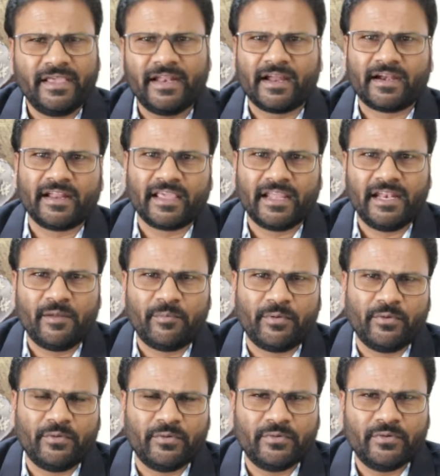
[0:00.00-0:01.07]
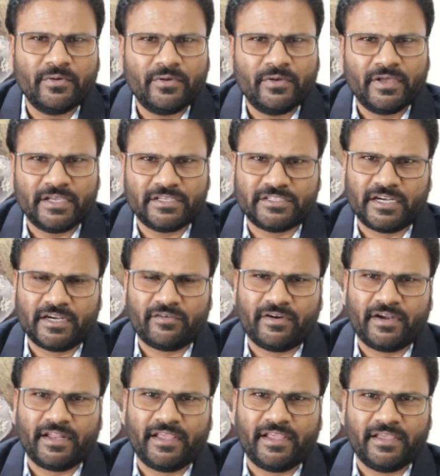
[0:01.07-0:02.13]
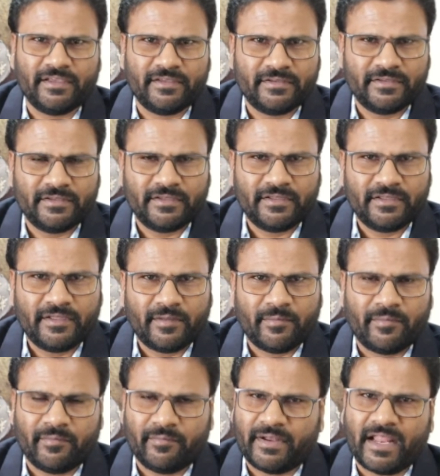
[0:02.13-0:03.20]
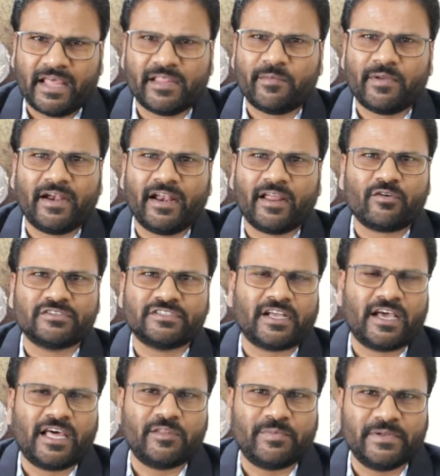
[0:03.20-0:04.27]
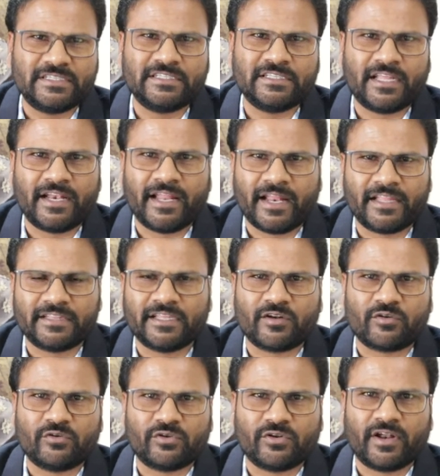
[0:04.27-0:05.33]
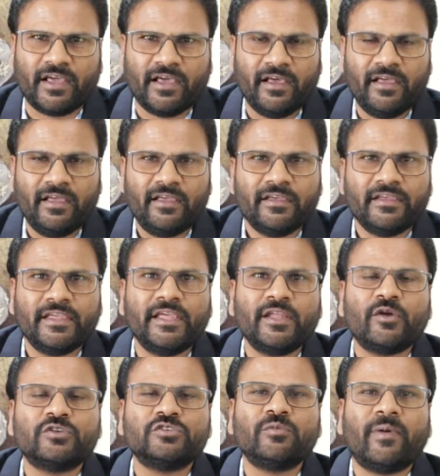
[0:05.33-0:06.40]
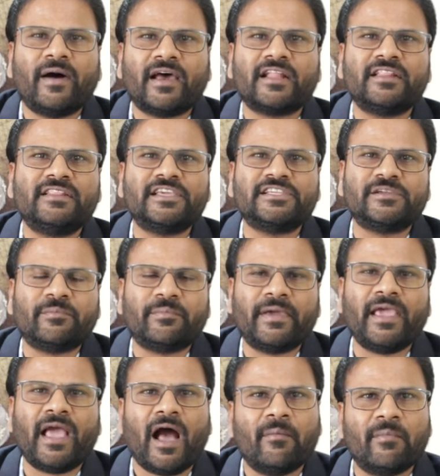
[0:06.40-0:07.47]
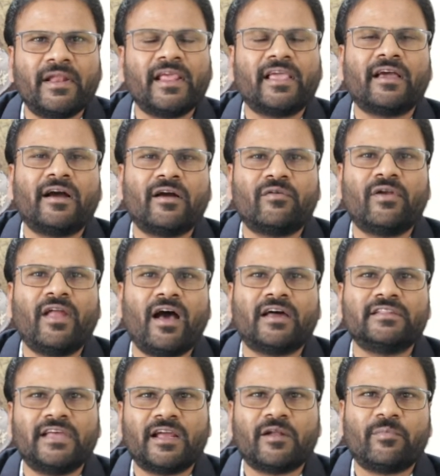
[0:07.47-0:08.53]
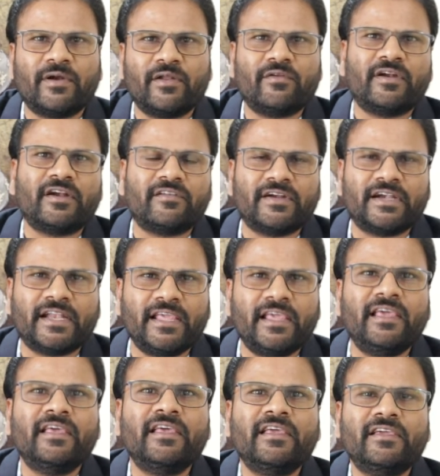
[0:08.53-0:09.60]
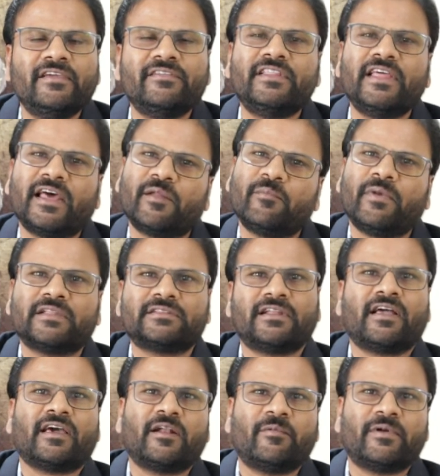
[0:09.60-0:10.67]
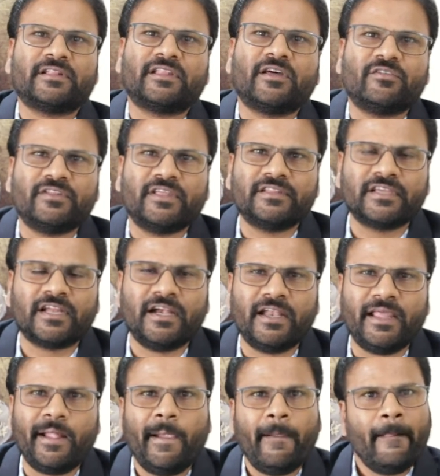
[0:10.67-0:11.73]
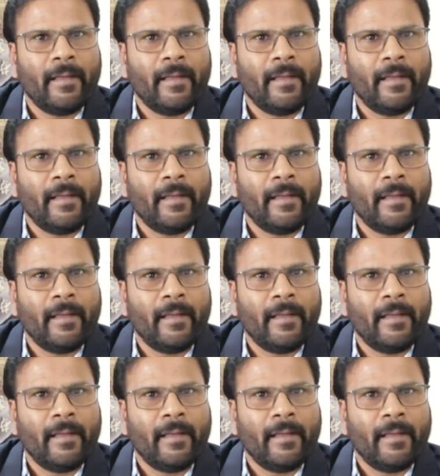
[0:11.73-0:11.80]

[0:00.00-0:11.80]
ఈయన అక్కడికి వెళ్ళినప్పుడు ఇచ్చినటువంటి మర్యాద మనల కోసం కాదు పిలిచిందని నేనైతే అనుకుంటున్నా ఈరోజు భారతదేశంపై అమెరికా కూడా ఆధారపడి ఉన్నటువంటి విధానం మాత్రం కనబడతా ఉంది ఎందుకంటే